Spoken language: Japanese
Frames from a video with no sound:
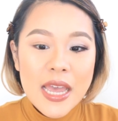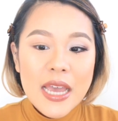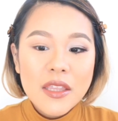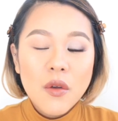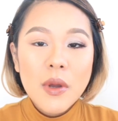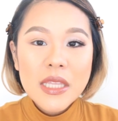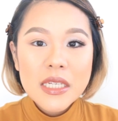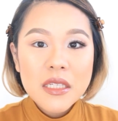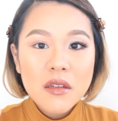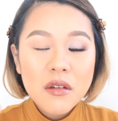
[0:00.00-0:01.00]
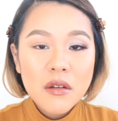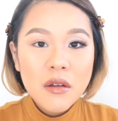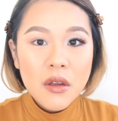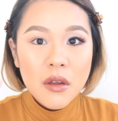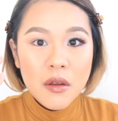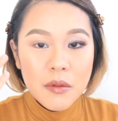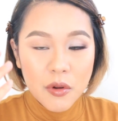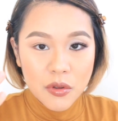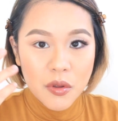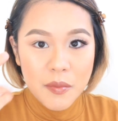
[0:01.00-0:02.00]
えっと、私の
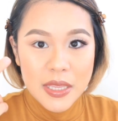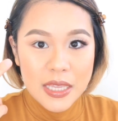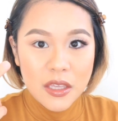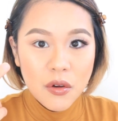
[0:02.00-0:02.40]
この目で